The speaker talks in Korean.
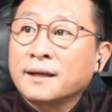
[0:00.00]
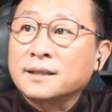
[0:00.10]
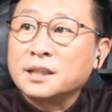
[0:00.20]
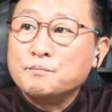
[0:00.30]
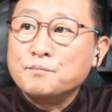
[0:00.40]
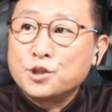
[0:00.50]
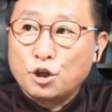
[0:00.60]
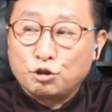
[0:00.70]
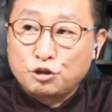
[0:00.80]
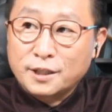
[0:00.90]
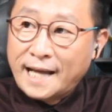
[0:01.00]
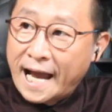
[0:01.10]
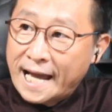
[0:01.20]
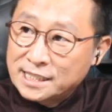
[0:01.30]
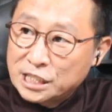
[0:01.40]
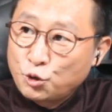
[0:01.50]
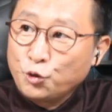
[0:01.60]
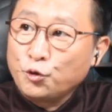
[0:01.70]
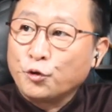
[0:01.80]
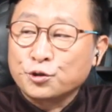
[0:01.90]
김정은을 가지고
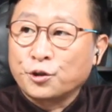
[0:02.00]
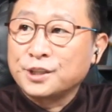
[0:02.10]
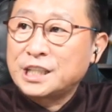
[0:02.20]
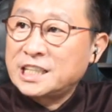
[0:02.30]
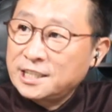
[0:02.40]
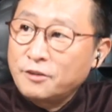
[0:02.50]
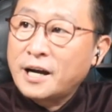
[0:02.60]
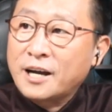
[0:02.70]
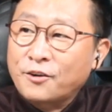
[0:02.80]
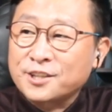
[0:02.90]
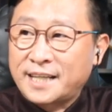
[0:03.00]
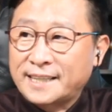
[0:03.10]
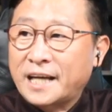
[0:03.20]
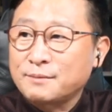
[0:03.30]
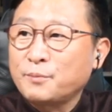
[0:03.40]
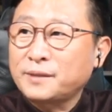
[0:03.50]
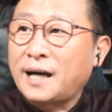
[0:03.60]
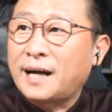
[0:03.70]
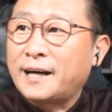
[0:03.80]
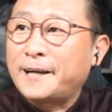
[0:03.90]
논 것, 희롱한 것이나
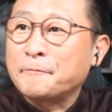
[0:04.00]
다름없다.